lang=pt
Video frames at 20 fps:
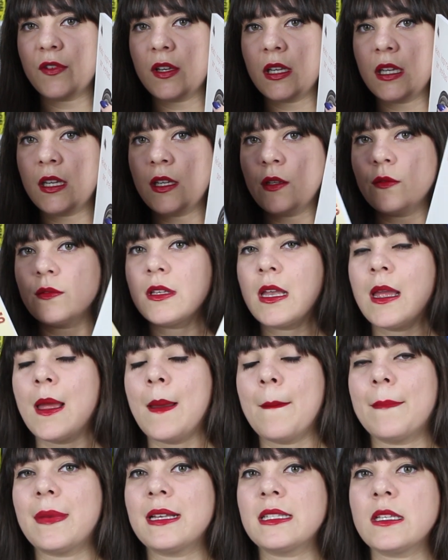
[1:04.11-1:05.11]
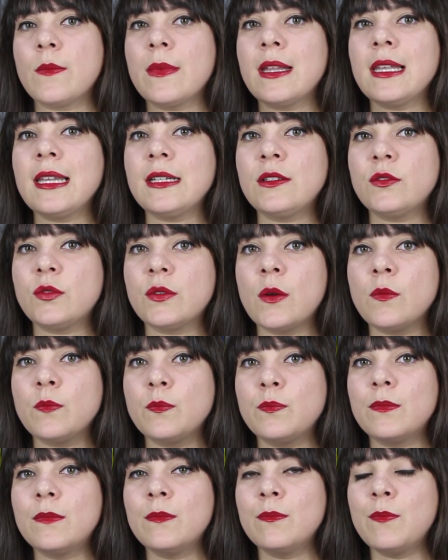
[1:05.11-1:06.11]
fininhos, mas é uma
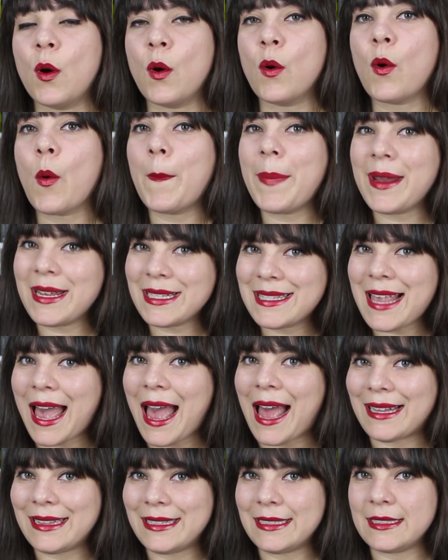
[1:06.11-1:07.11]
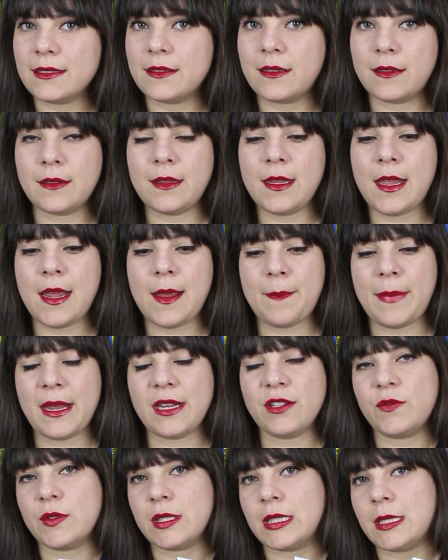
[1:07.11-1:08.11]
leitura um pouco pesada. De
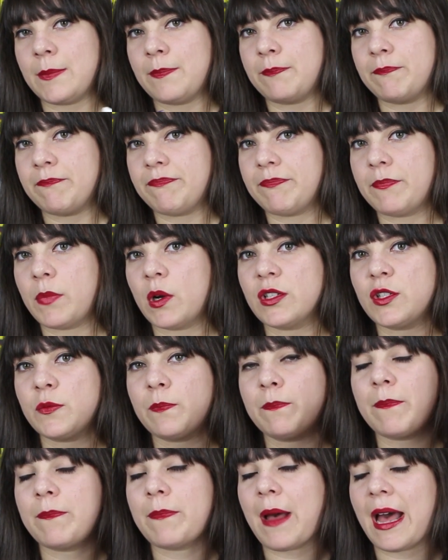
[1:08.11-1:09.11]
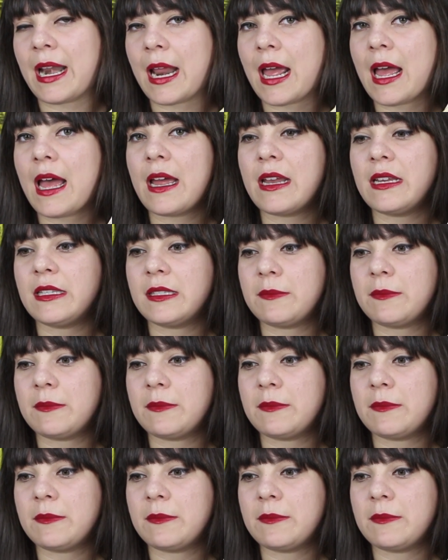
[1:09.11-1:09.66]
repente você pode parar,